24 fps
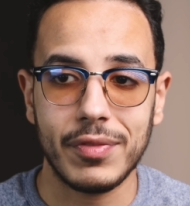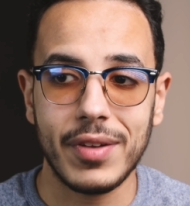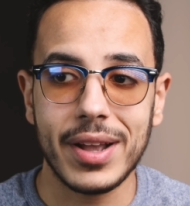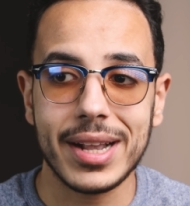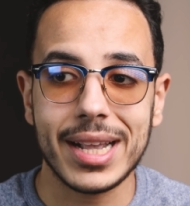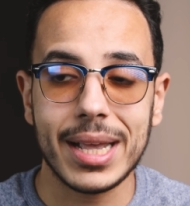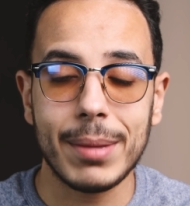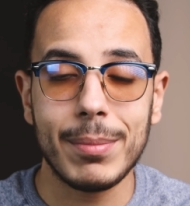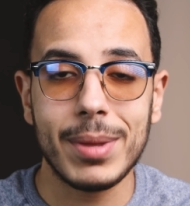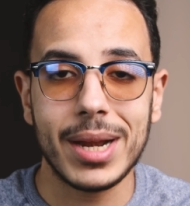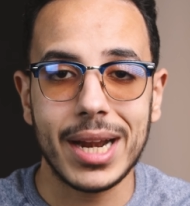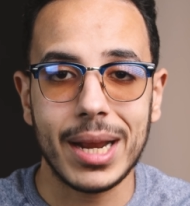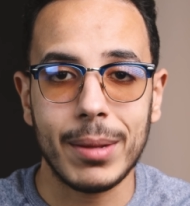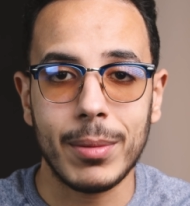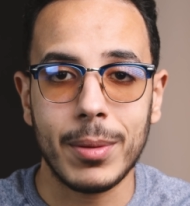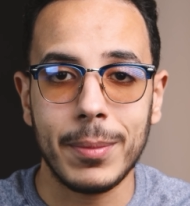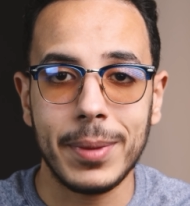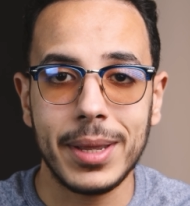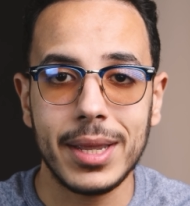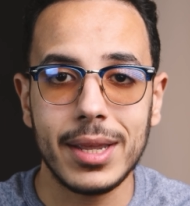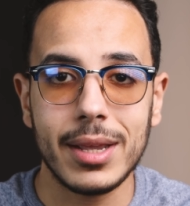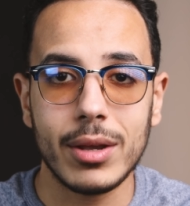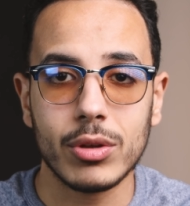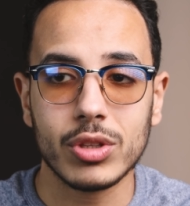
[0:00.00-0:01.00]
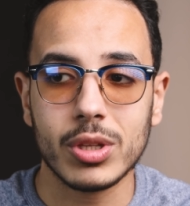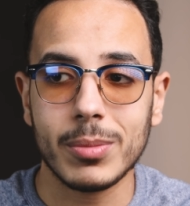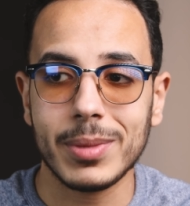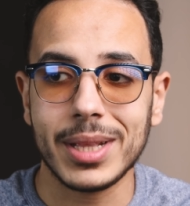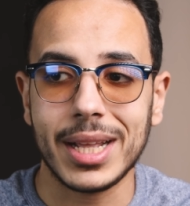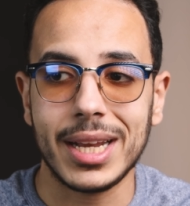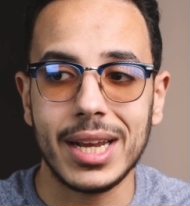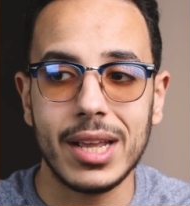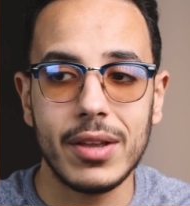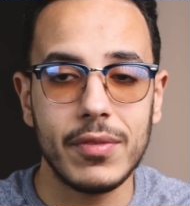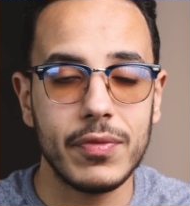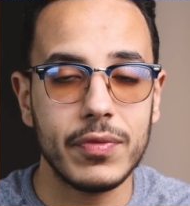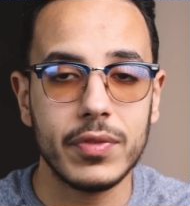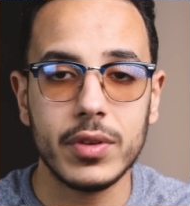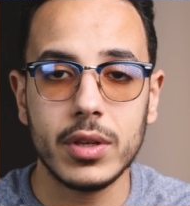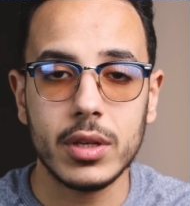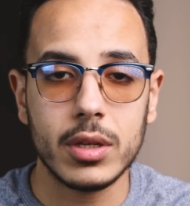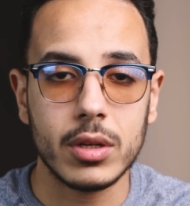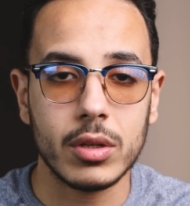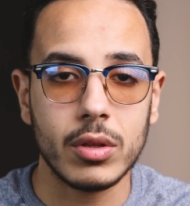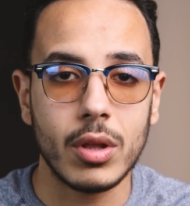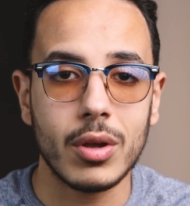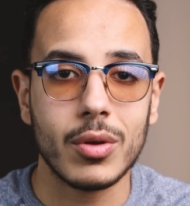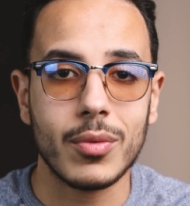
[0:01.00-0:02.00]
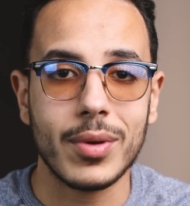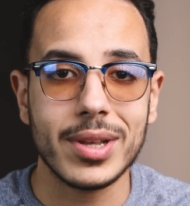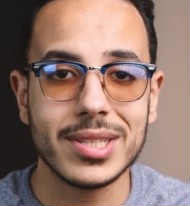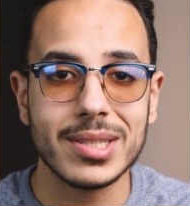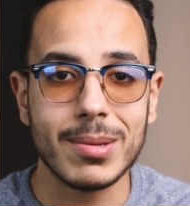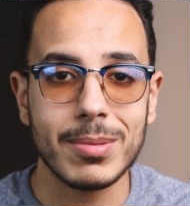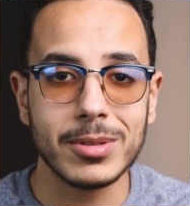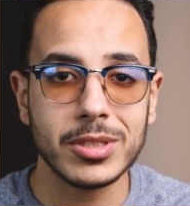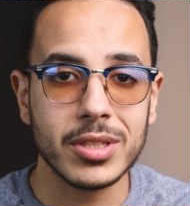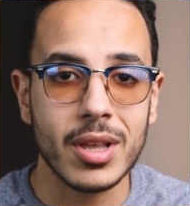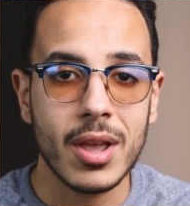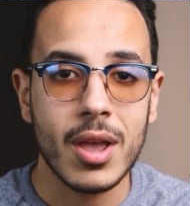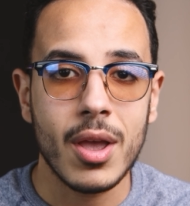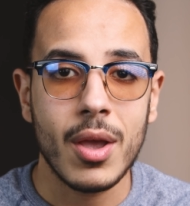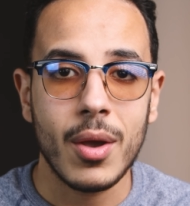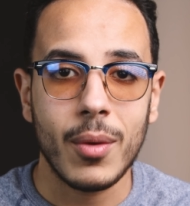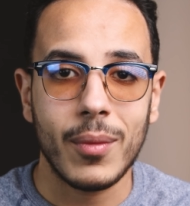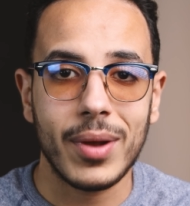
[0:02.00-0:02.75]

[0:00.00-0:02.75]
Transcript: فالكاميرا الاماميه يعتمد عليها في الاضاءه الكويسه بس